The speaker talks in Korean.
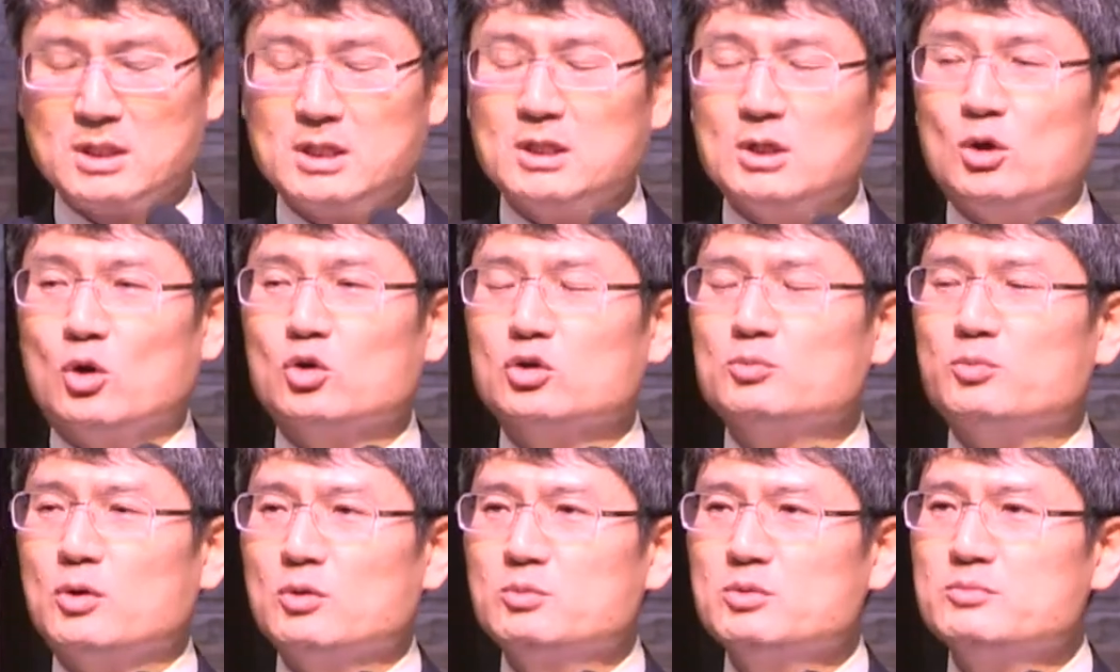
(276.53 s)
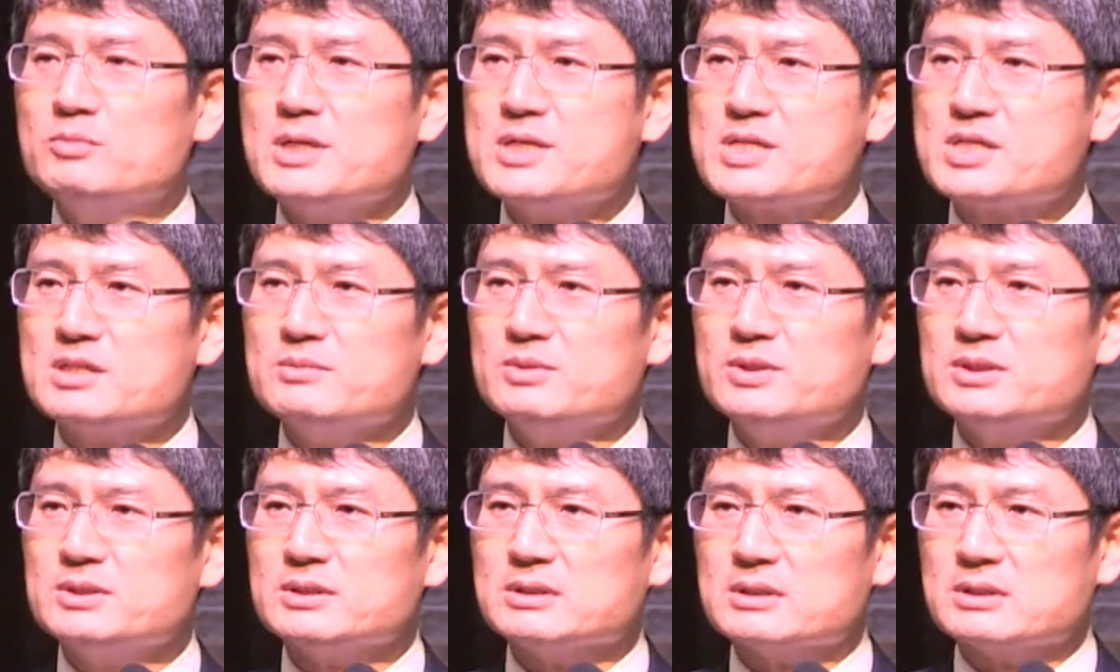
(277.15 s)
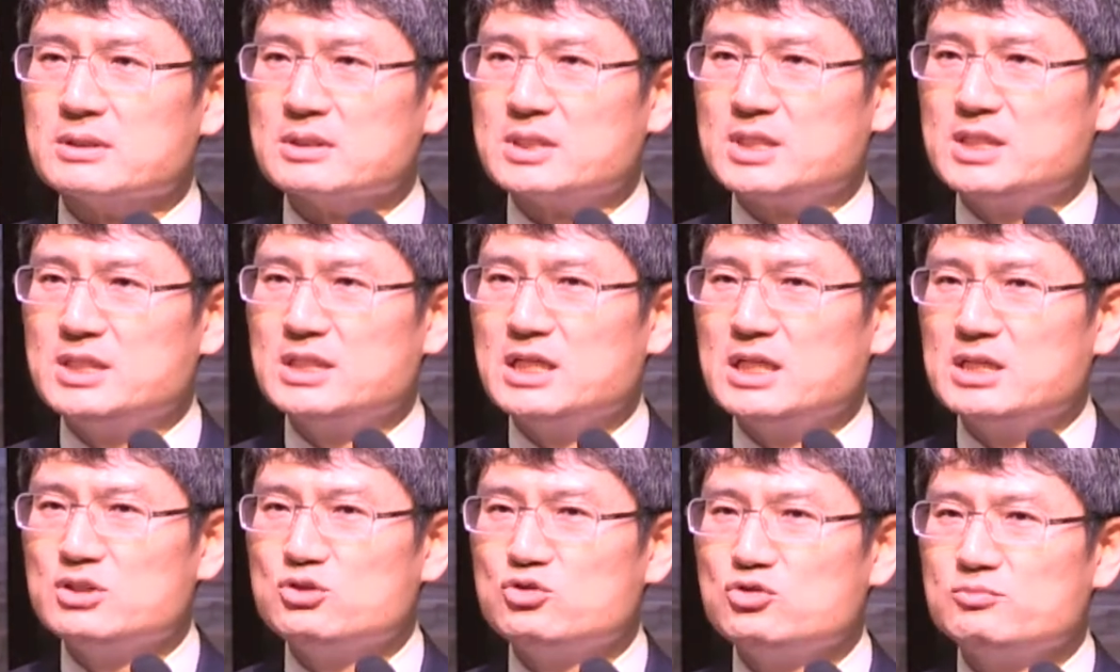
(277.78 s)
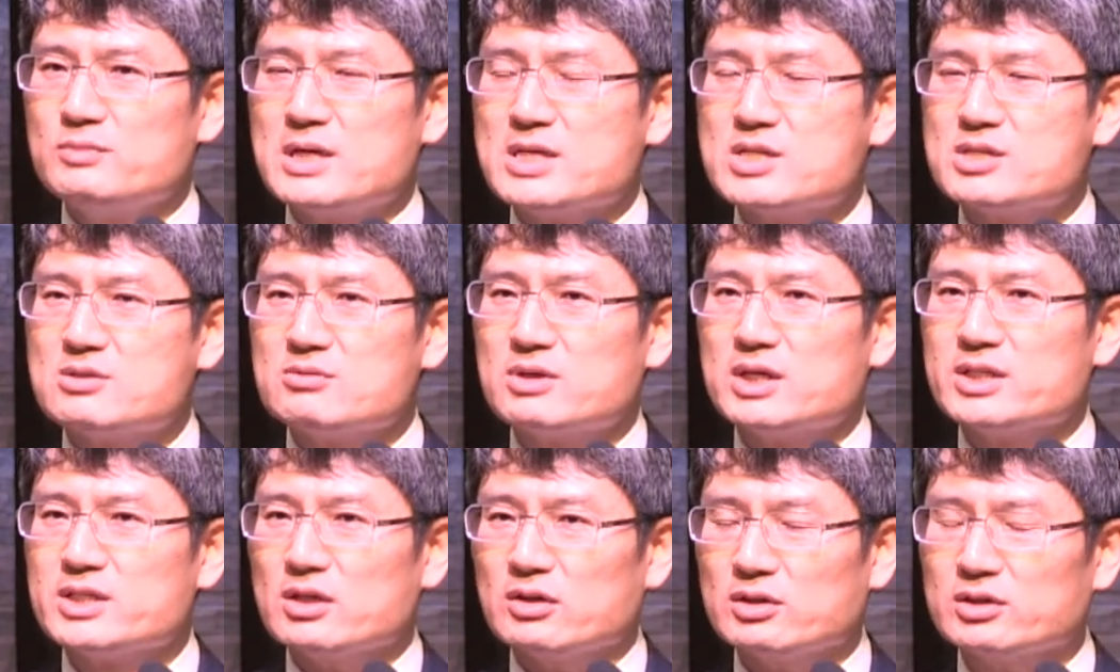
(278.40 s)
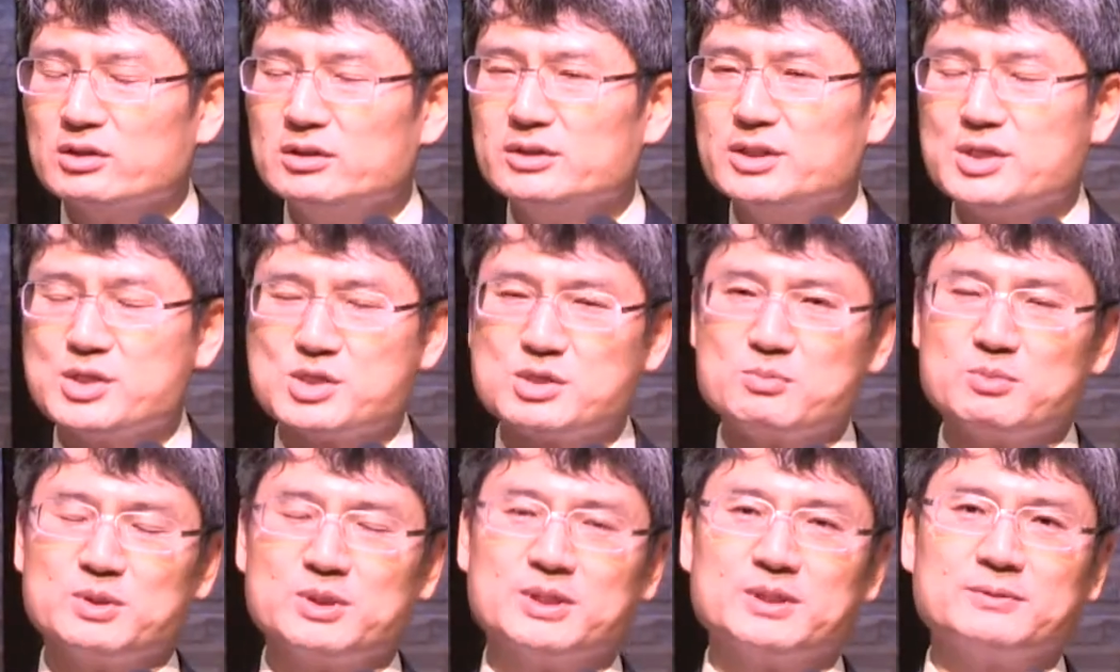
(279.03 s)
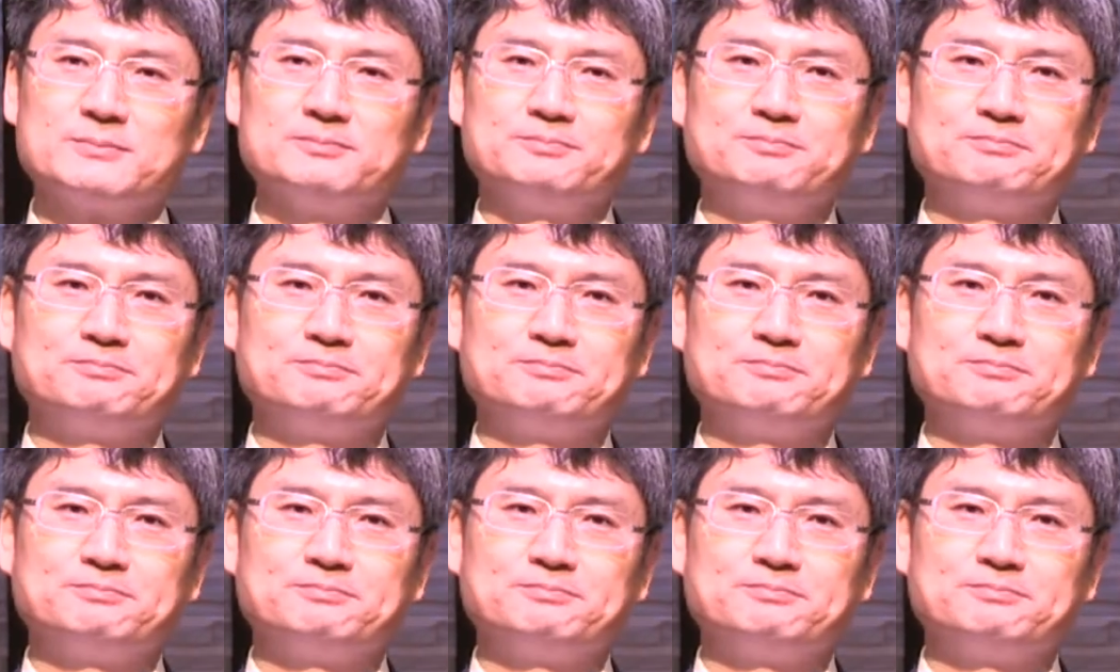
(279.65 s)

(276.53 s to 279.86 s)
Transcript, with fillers: 오늘 본문 말씀은 지난주 말씀과 연결되어 있습니다.